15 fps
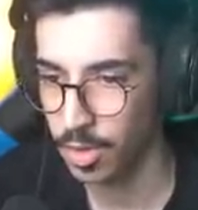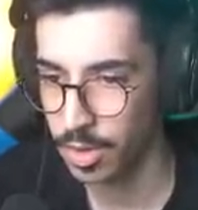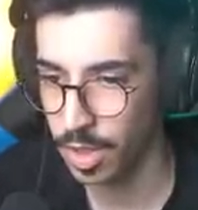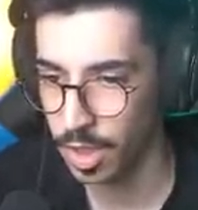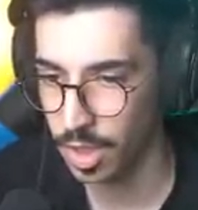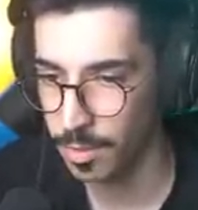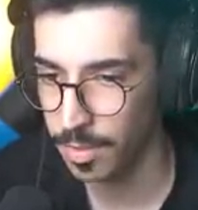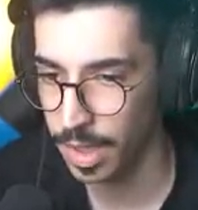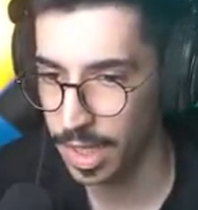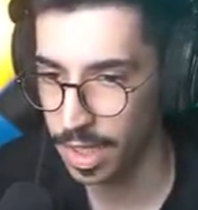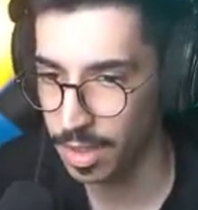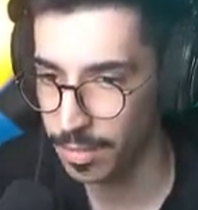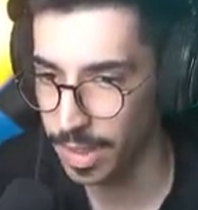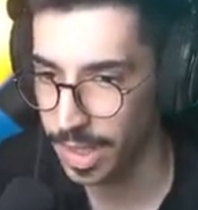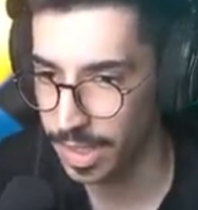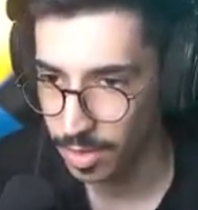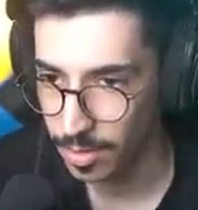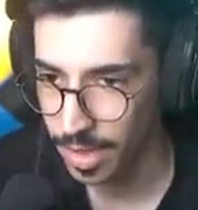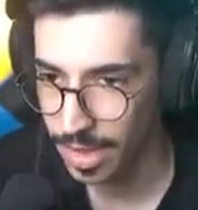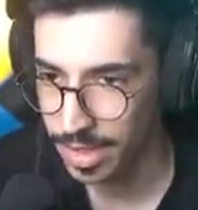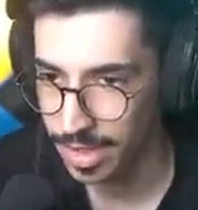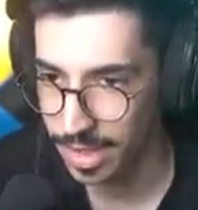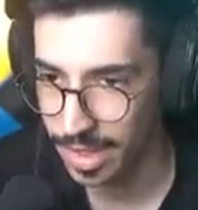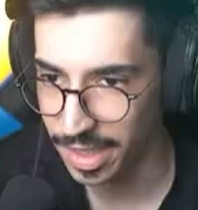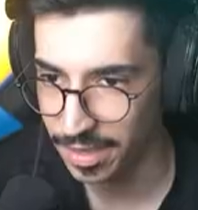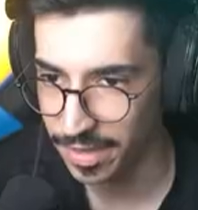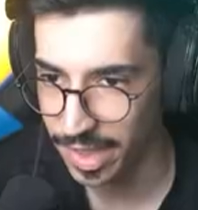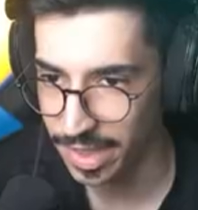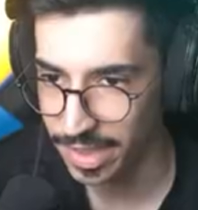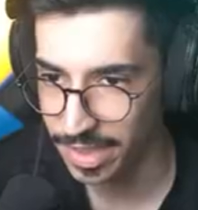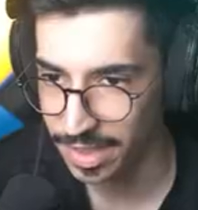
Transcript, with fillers: نصعب عليهم بعد ما تجي هدف عاد